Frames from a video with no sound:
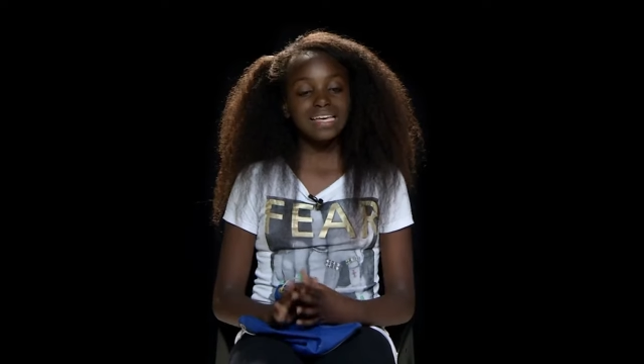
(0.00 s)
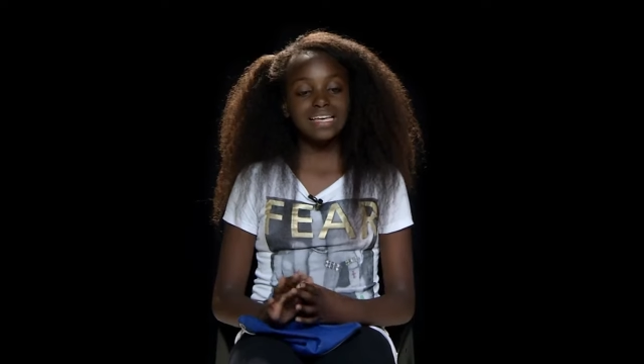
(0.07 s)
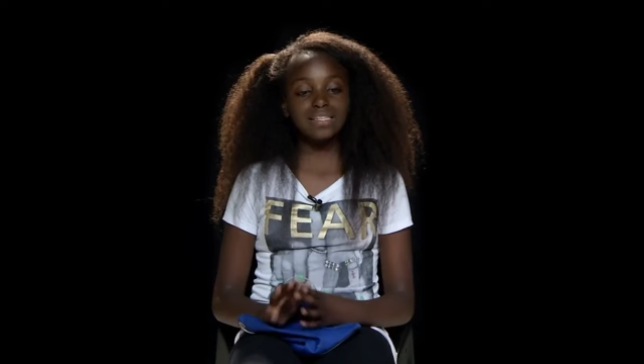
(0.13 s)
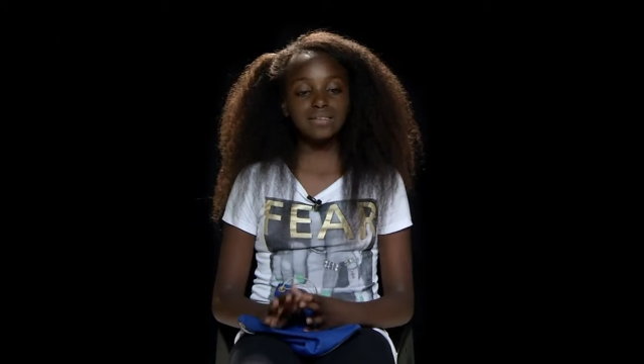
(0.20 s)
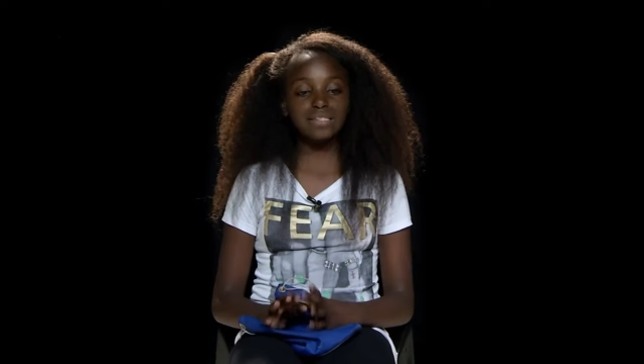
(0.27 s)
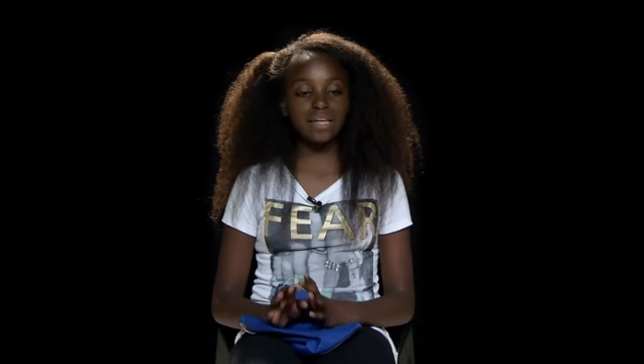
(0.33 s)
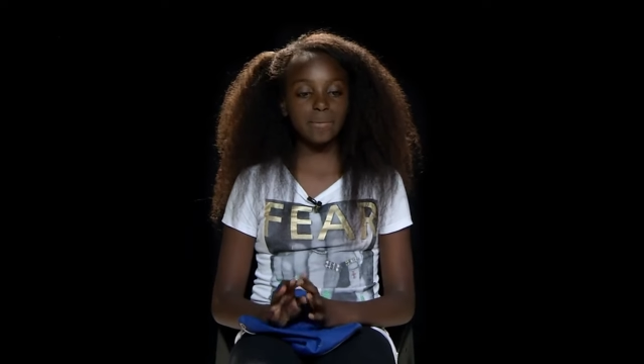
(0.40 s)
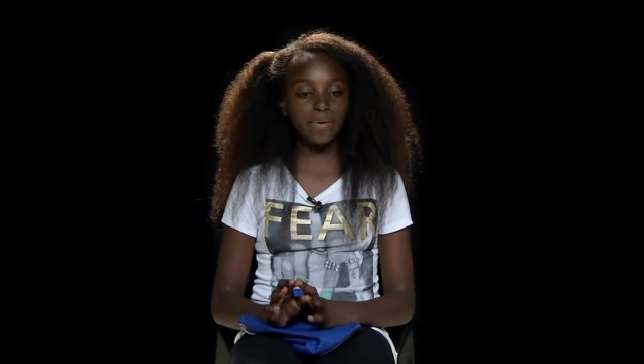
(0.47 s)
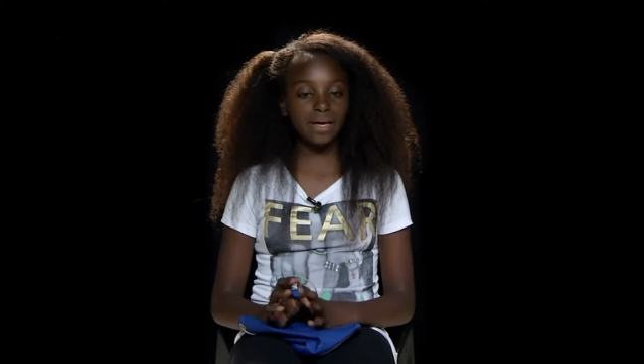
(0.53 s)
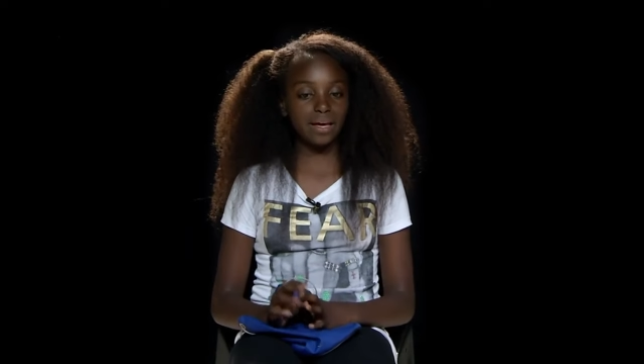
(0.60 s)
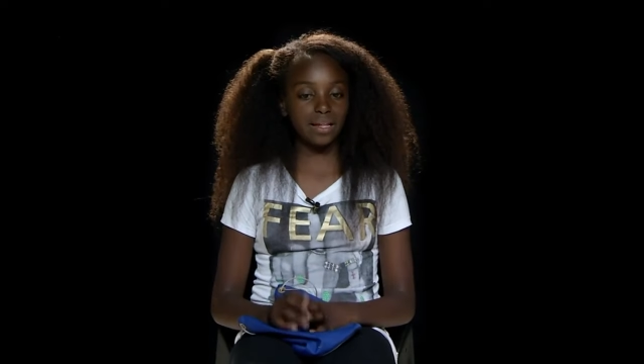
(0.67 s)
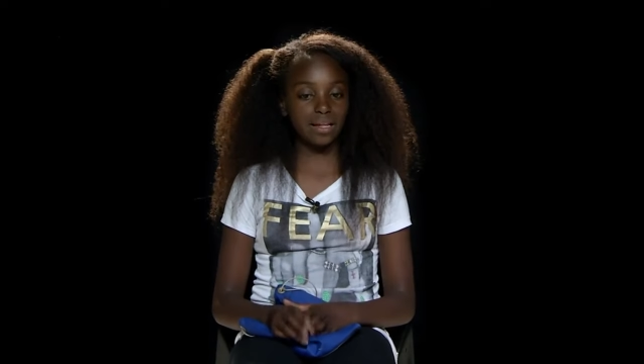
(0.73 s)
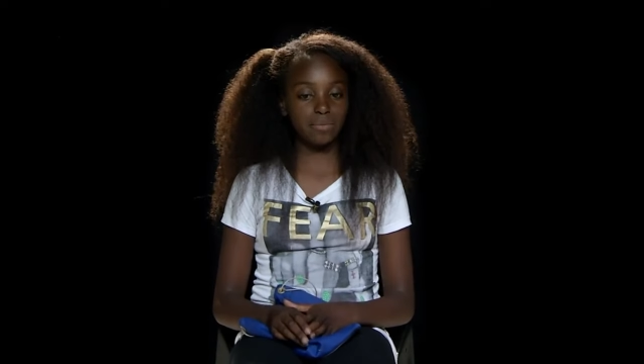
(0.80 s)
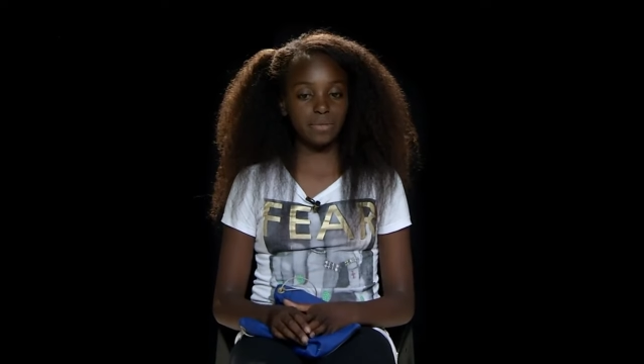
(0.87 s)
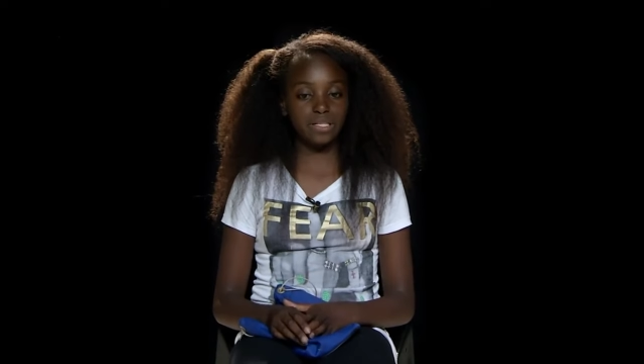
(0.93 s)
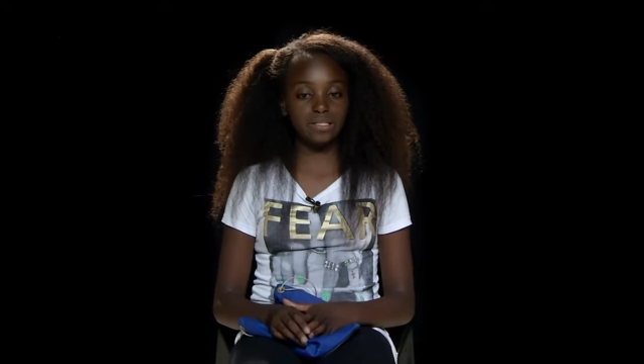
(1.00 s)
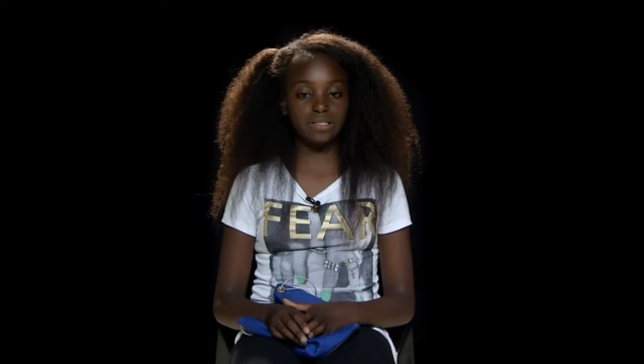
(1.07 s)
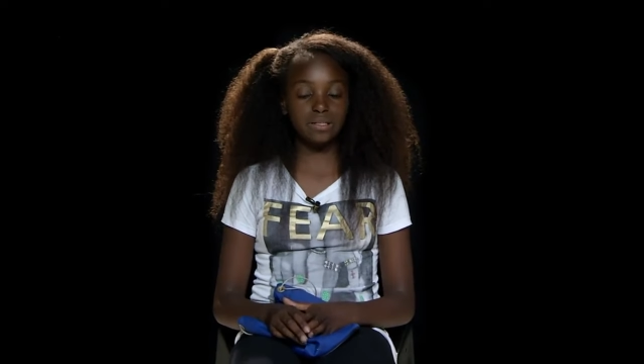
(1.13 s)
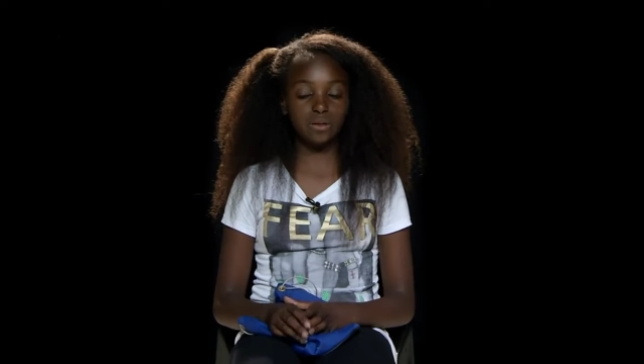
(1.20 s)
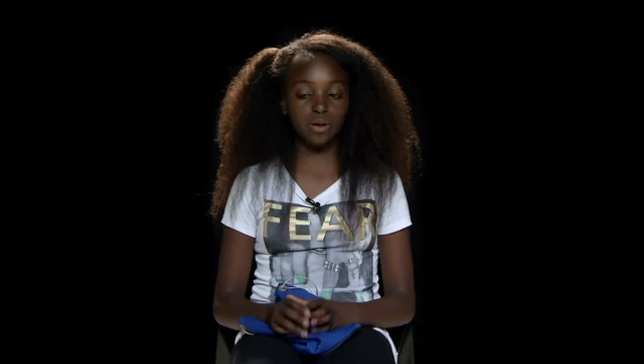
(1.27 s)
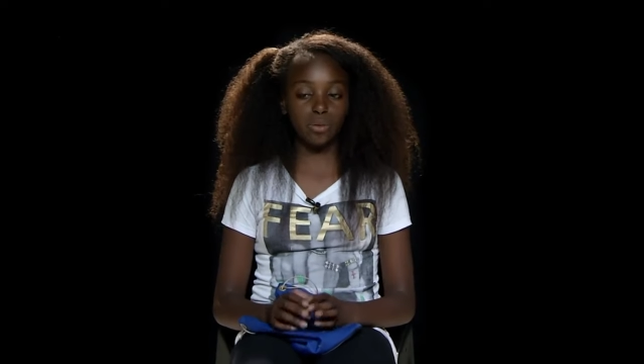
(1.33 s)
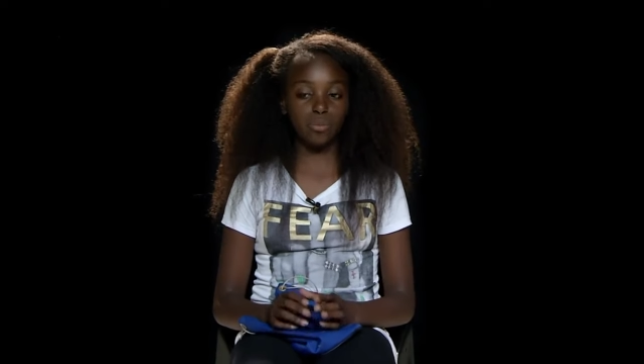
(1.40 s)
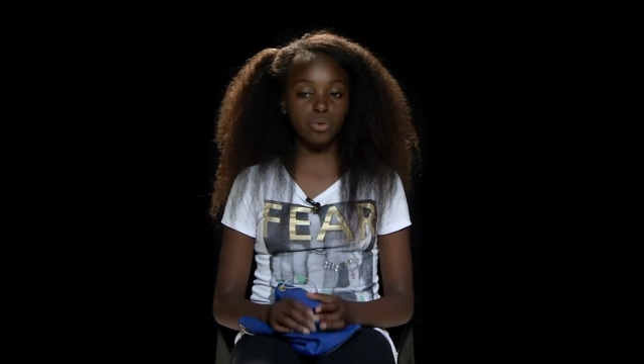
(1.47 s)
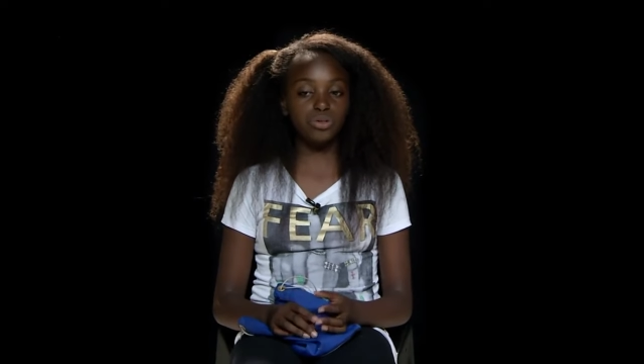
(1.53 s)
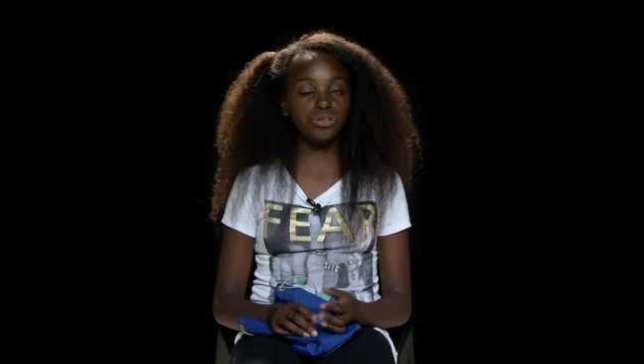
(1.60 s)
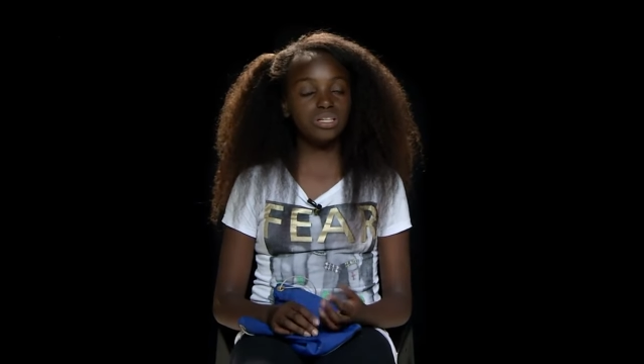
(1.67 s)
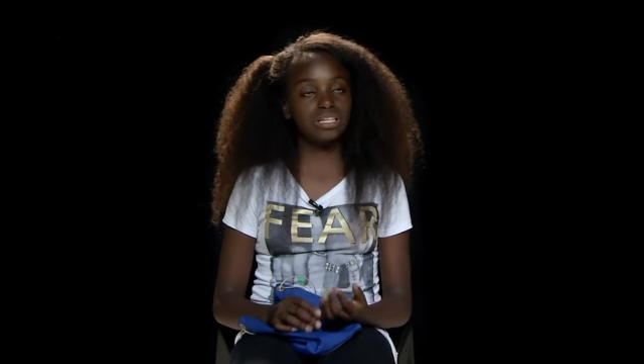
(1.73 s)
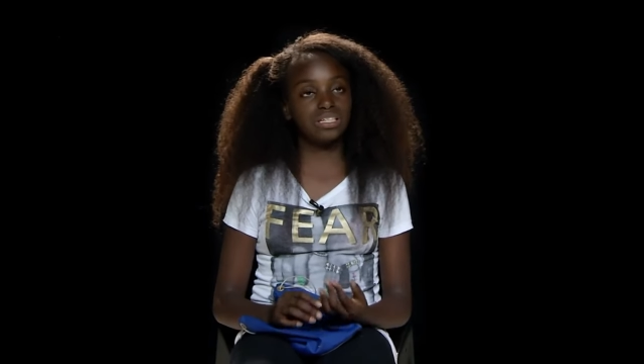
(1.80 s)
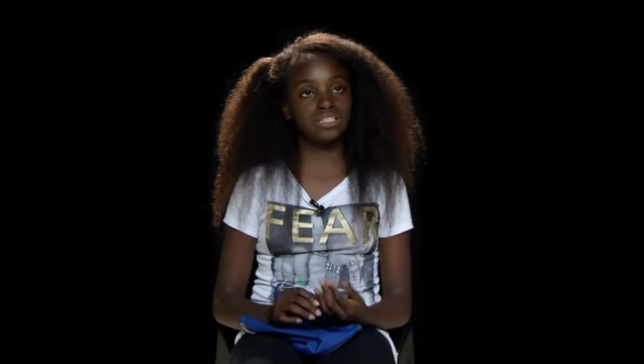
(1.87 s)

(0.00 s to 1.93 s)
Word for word: Isso também ela me ensinou muito e